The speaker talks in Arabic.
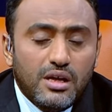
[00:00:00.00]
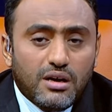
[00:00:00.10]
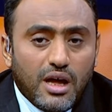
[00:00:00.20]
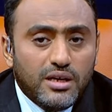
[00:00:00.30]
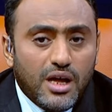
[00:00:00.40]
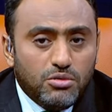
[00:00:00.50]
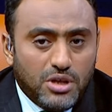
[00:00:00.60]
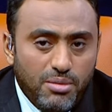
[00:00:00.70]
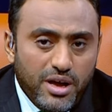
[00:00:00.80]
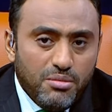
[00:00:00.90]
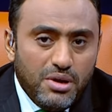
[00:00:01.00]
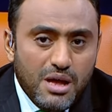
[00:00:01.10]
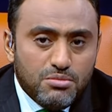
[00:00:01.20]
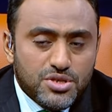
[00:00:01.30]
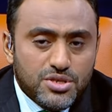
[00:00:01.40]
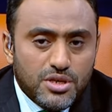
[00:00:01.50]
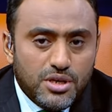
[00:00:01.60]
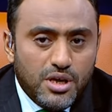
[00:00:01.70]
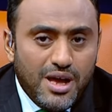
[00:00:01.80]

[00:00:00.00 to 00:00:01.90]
راينا او تابعنا بالامس آه،